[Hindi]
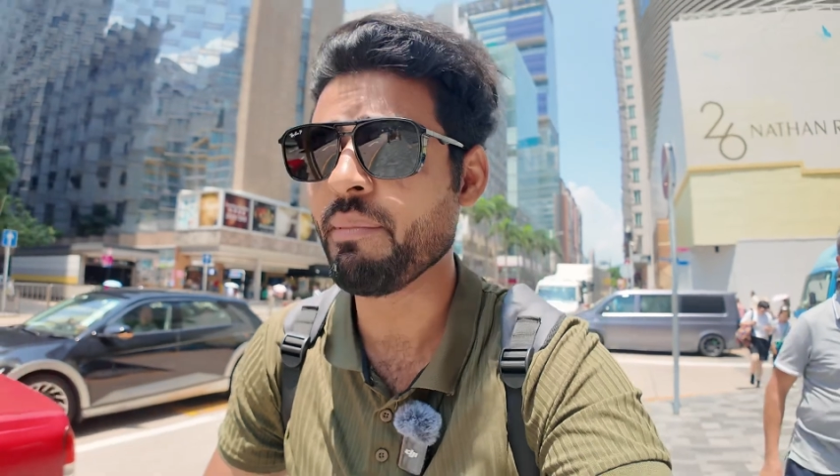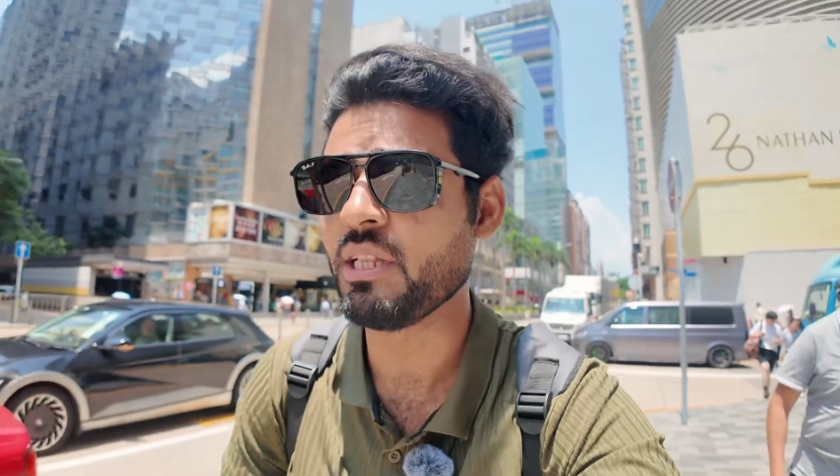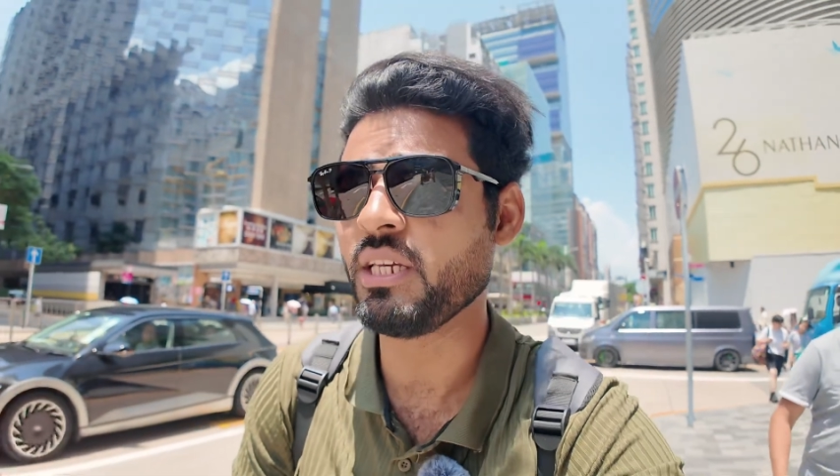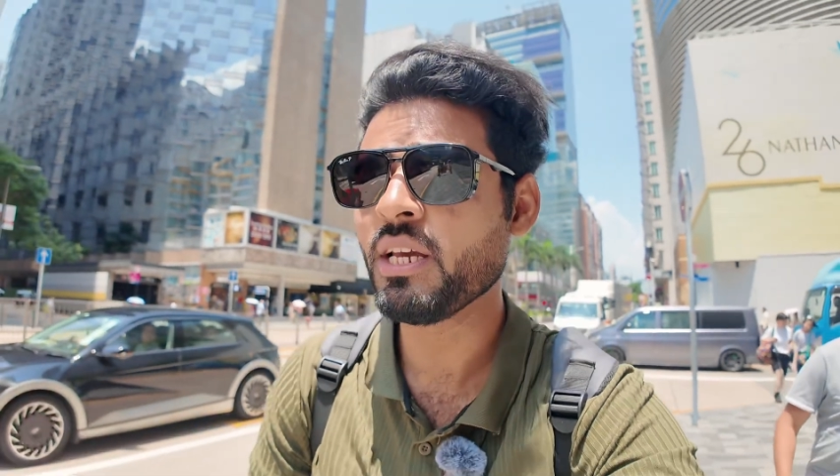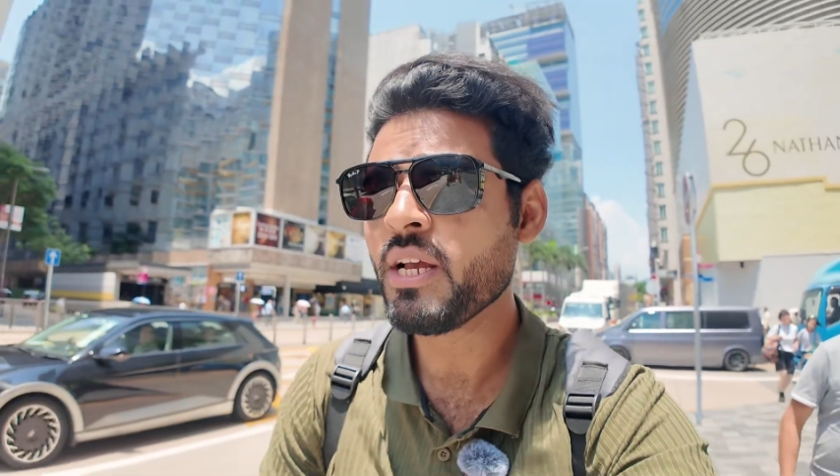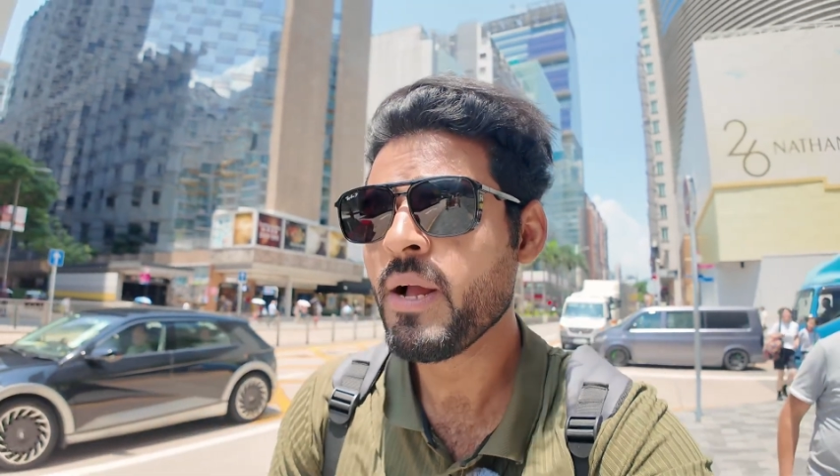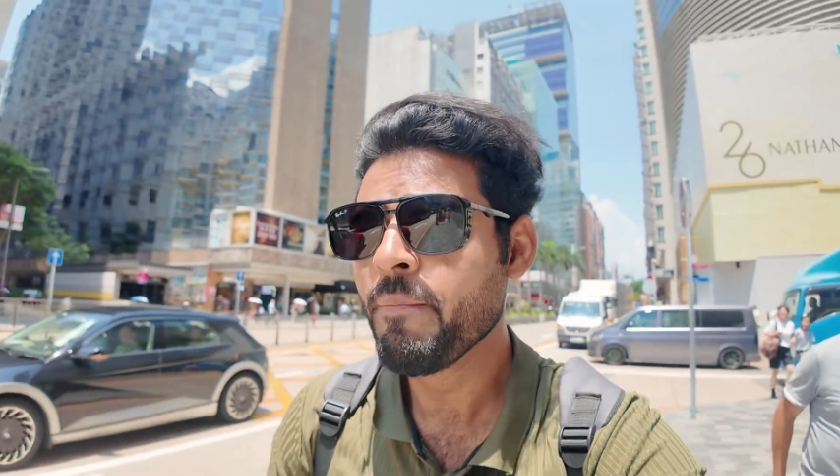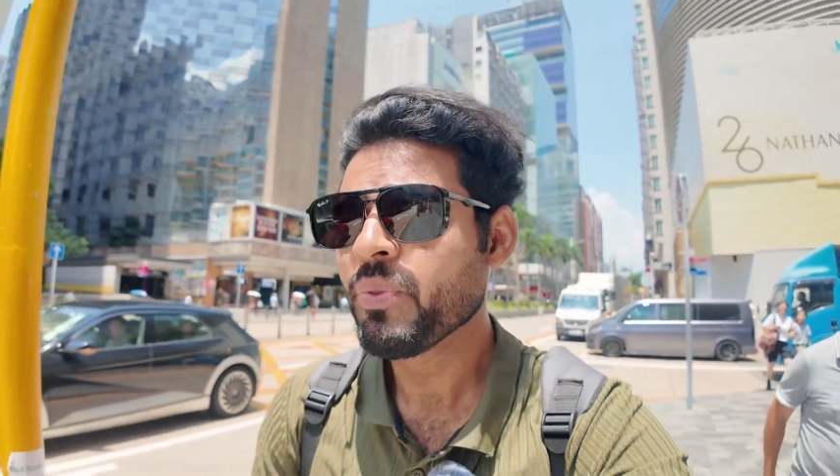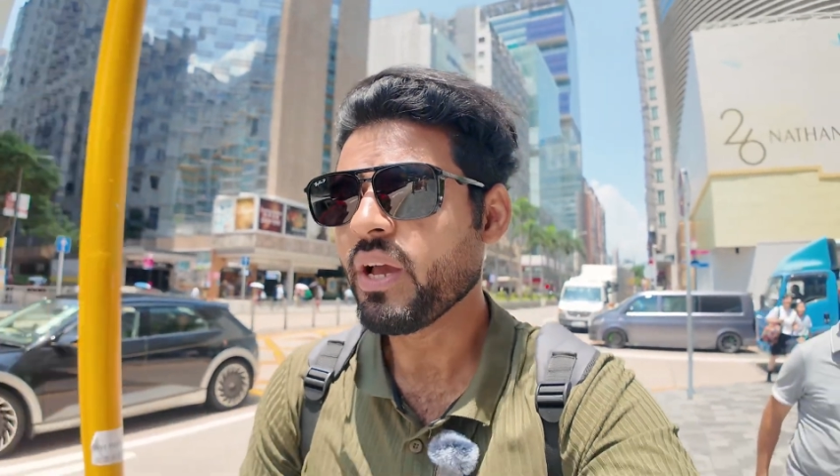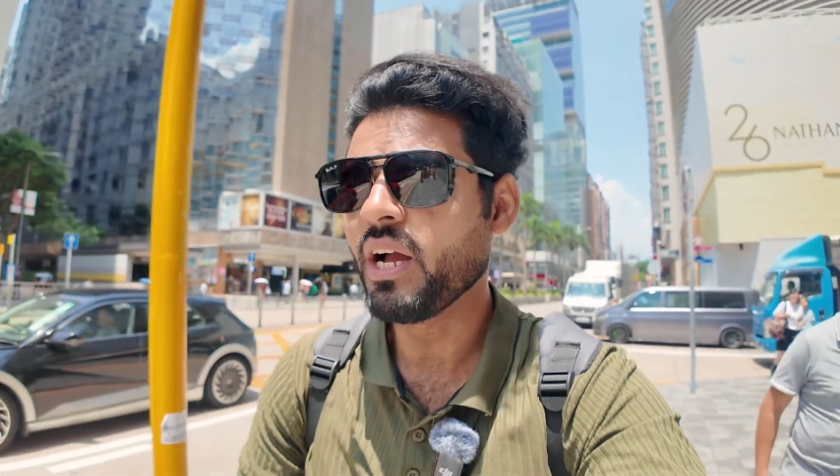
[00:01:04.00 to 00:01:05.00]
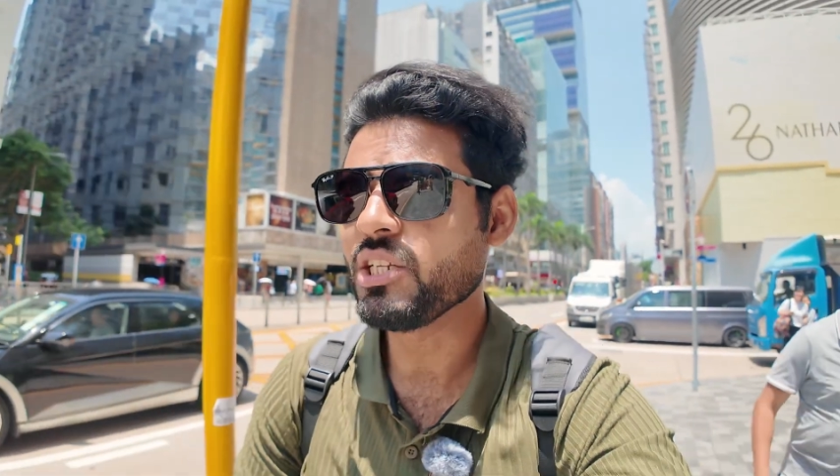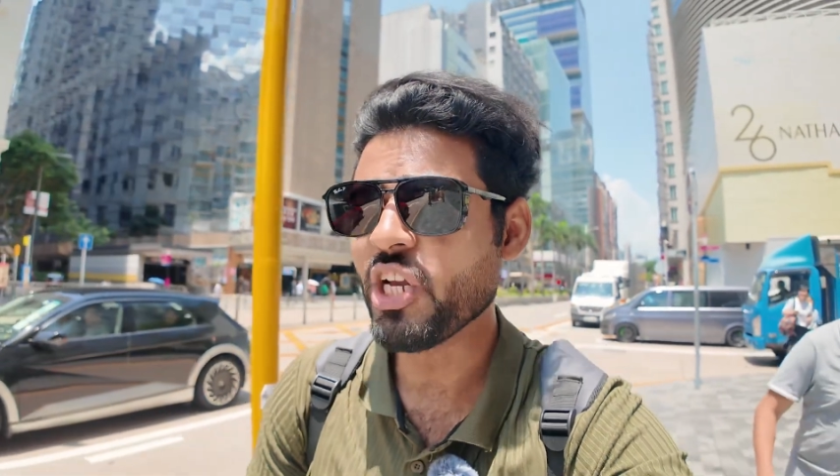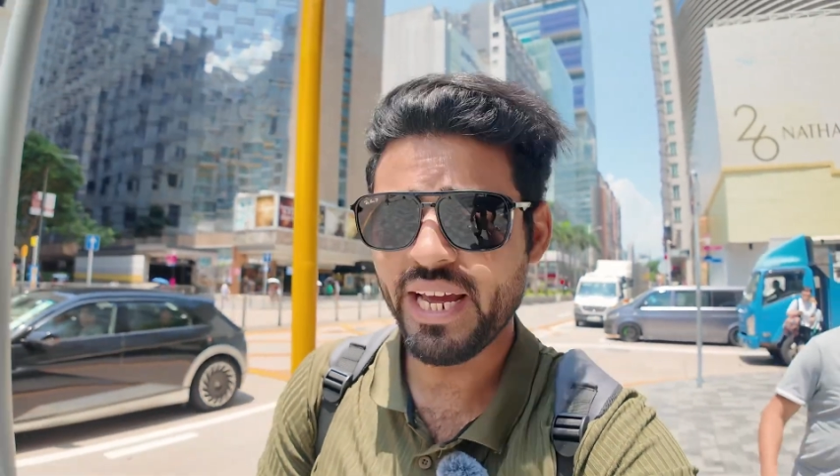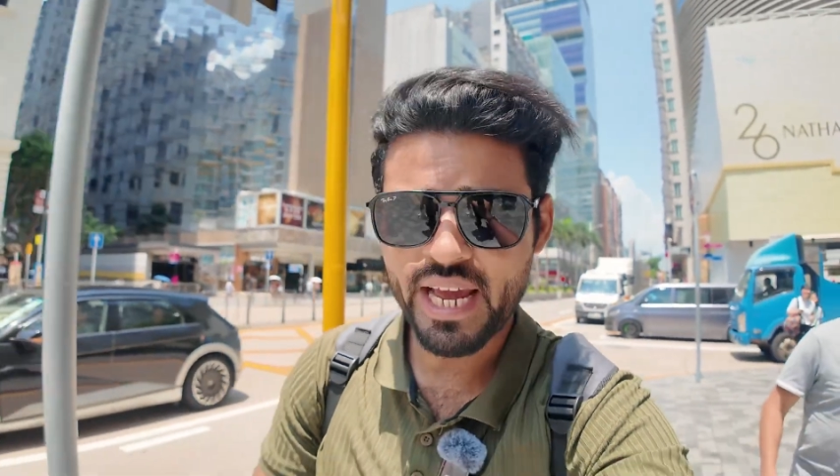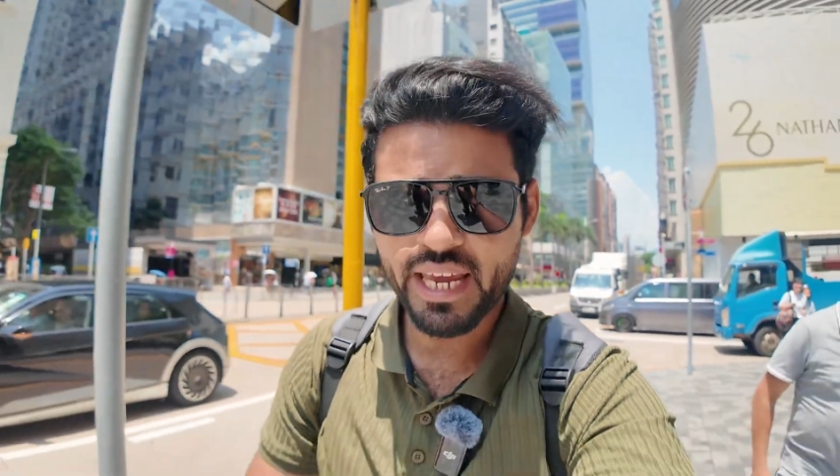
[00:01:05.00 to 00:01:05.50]
नहीं मिलती
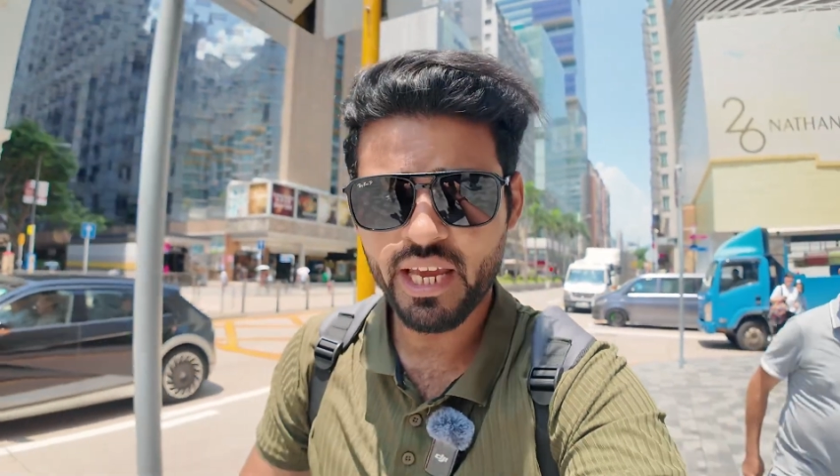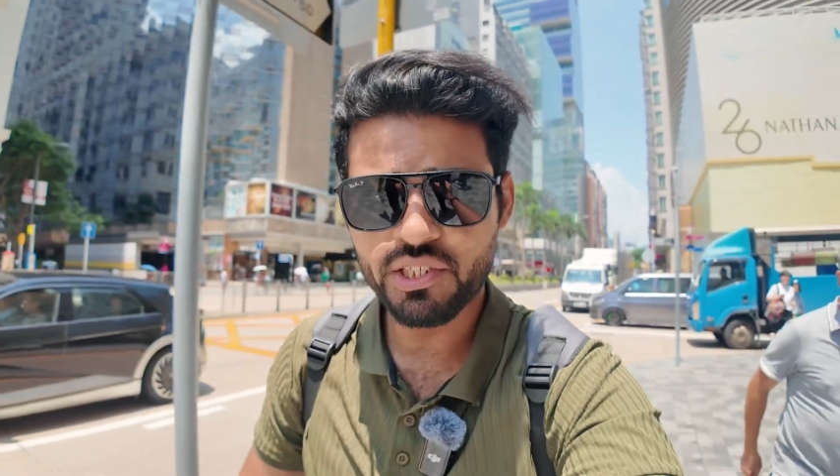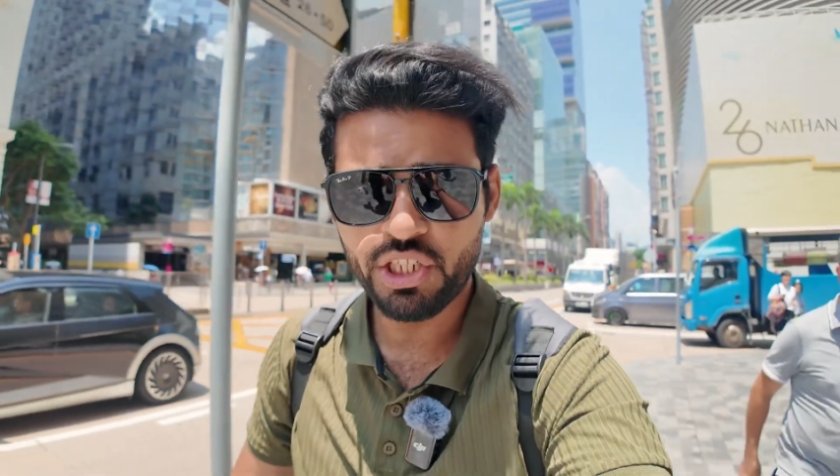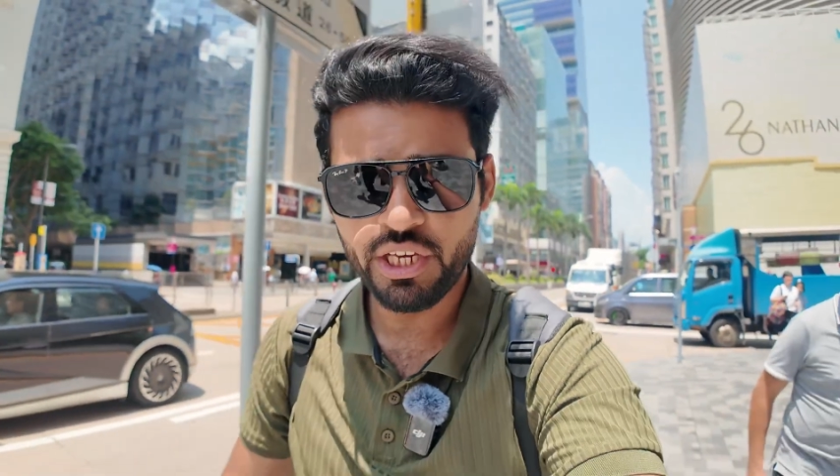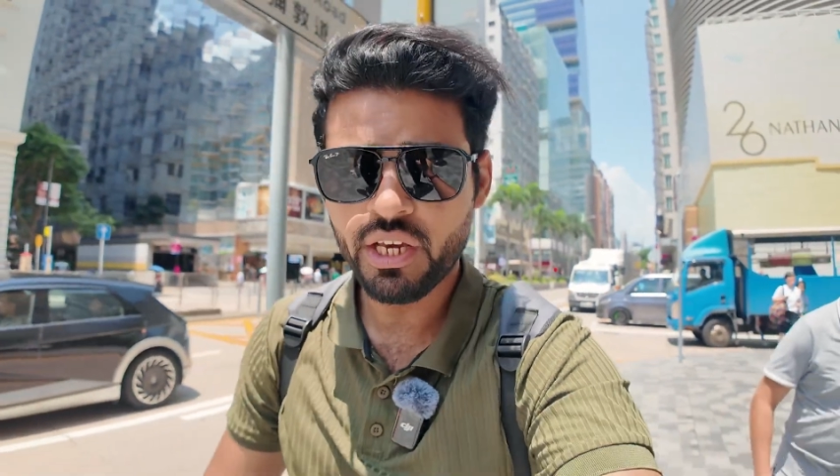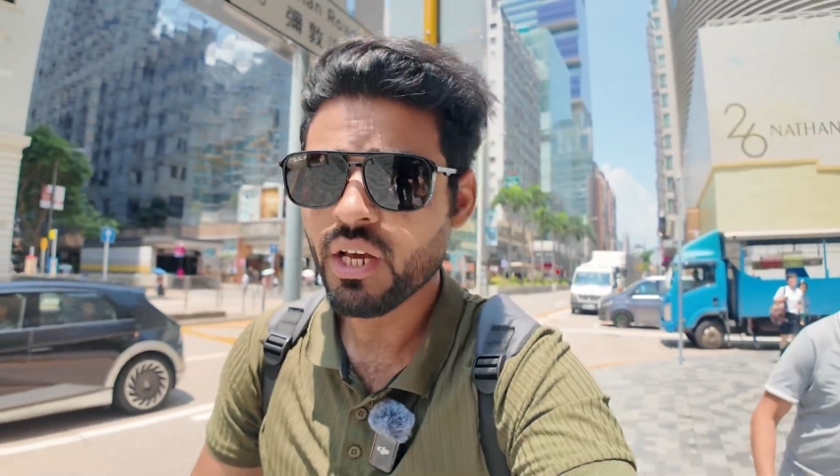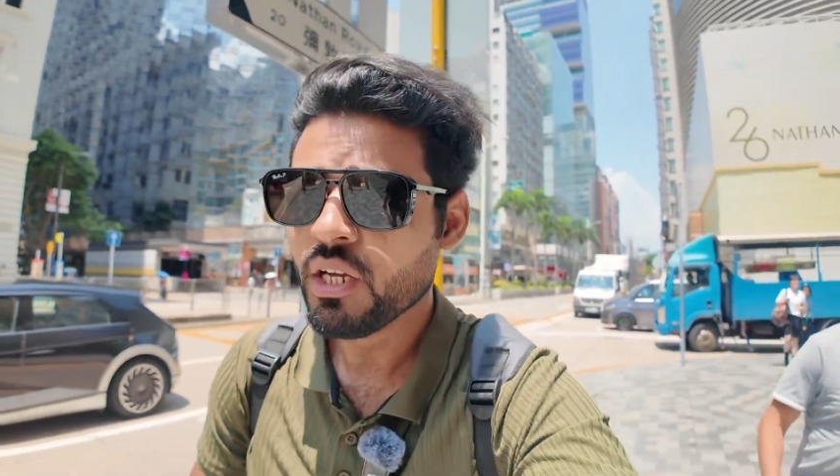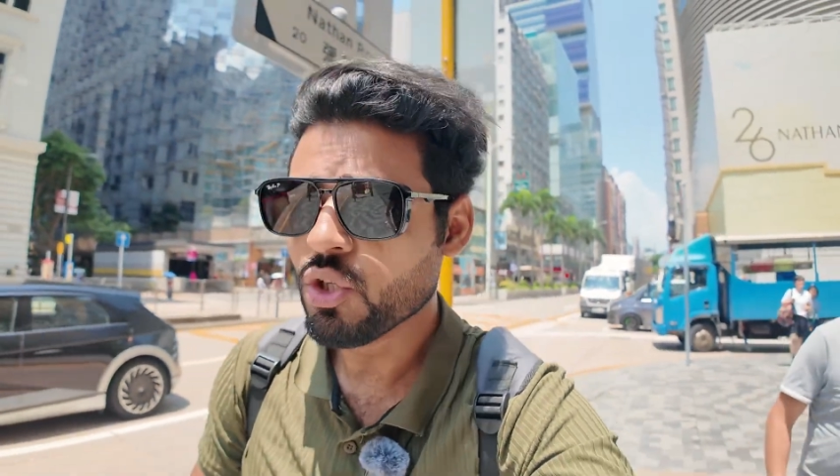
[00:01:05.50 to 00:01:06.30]
चाइना की अच्छी